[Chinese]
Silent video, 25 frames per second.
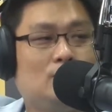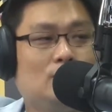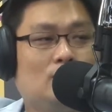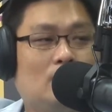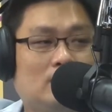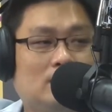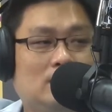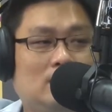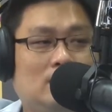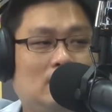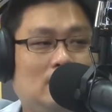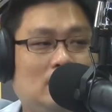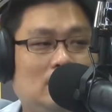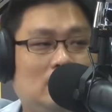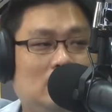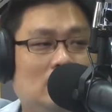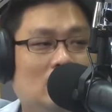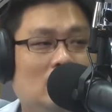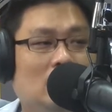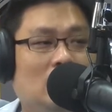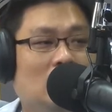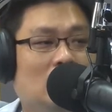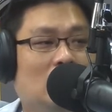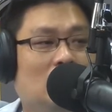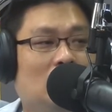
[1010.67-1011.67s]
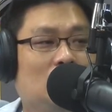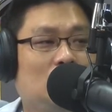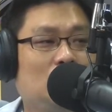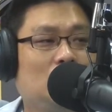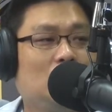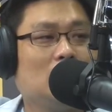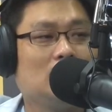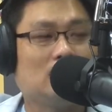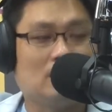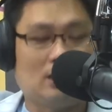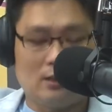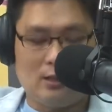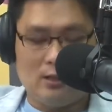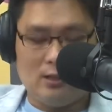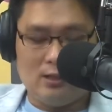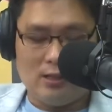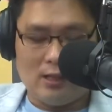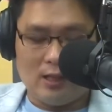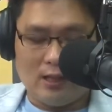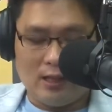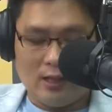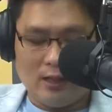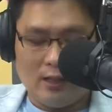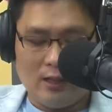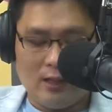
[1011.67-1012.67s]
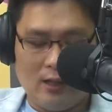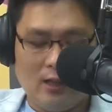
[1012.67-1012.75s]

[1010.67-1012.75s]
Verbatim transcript: 偌济机贵来夹机啊？